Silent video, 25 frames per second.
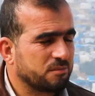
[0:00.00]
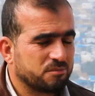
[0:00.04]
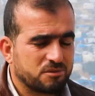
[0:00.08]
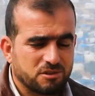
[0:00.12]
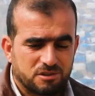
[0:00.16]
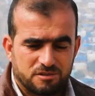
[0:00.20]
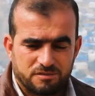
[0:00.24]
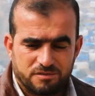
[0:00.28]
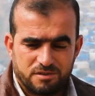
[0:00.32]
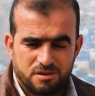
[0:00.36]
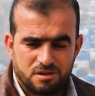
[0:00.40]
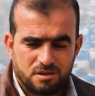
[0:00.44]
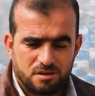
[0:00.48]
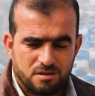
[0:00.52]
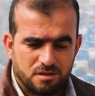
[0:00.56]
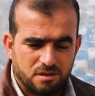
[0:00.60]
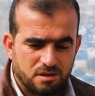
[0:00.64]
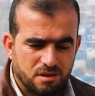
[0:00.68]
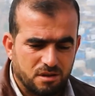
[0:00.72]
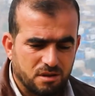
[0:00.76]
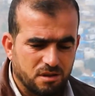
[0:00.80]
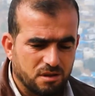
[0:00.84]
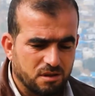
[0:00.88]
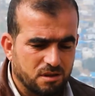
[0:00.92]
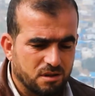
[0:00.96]
عم تدفع
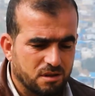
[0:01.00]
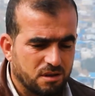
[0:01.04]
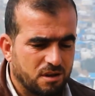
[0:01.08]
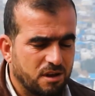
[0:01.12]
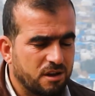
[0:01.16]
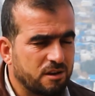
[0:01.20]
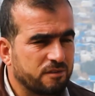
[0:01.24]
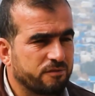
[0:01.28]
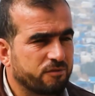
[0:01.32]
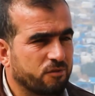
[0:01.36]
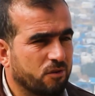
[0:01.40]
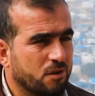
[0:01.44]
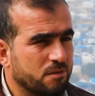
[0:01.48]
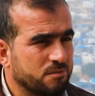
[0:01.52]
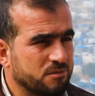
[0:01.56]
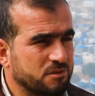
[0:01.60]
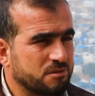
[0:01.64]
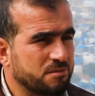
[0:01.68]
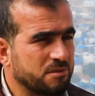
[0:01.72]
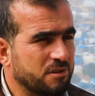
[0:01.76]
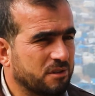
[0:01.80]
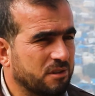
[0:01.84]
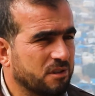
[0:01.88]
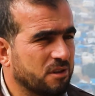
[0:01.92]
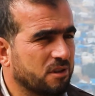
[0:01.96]

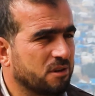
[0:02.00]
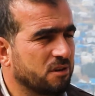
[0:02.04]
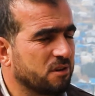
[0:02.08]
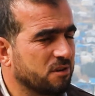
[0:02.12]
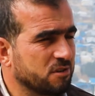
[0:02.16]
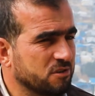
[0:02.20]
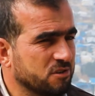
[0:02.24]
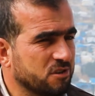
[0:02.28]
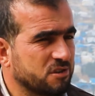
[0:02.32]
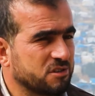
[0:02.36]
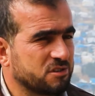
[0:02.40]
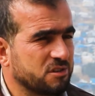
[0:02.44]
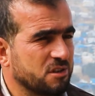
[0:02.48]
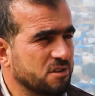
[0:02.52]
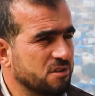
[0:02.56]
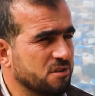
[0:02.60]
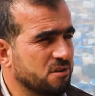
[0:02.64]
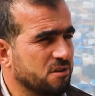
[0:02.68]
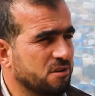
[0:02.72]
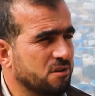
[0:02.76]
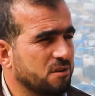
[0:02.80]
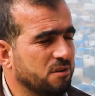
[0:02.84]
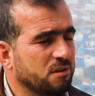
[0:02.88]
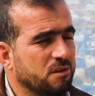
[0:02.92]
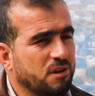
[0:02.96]
1500 آه، ليره اجار
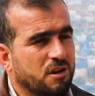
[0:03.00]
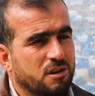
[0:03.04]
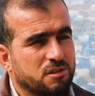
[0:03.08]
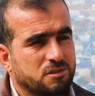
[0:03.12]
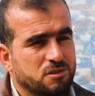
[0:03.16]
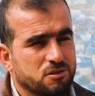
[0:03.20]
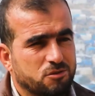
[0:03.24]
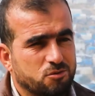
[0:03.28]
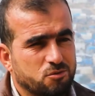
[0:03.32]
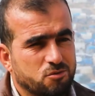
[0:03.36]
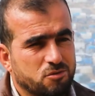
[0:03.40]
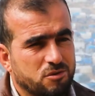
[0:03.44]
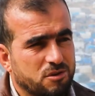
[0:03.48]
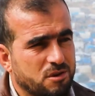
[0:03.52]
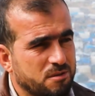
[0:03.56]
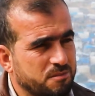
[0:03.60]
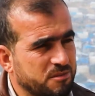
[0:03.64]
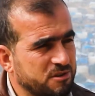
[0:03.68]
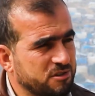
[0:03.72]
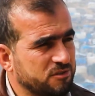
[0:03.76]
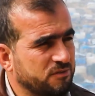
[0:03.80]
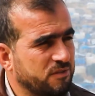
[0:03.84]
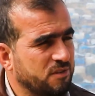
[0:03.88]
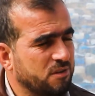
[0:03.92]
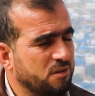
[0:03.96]
سياره لحتى تروح
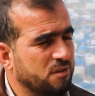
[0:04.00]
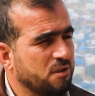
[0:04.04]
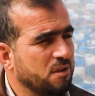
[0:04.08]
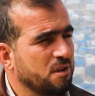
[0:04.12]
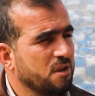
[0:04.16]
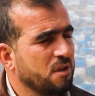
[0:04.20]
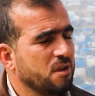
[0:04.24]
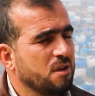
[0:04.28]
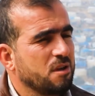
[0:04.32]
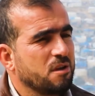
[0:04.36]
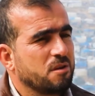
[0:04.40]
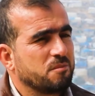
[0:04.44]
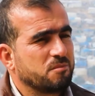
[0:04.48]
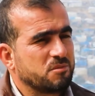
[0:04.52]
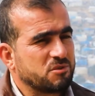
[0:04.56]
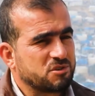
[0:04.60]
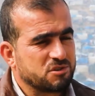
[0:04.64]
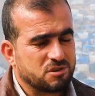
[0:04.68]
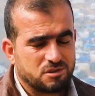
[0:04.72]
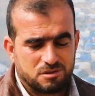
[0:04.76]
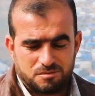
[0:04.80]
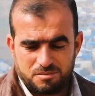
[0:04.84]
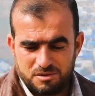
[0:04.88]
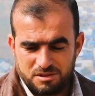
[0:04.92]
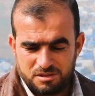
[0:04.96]
لمشفى
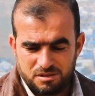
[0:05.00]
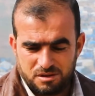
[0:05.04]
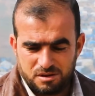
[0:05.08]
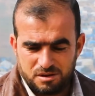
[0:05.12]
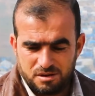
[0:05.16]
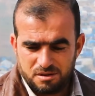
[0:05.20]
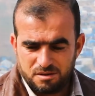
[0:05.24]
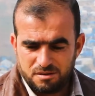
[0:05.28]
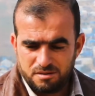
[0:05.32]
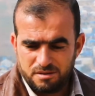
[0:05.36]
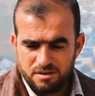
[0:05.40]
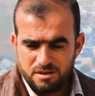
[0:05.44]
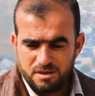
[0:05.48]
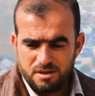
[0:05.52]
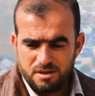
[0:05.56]
مشان تبدلها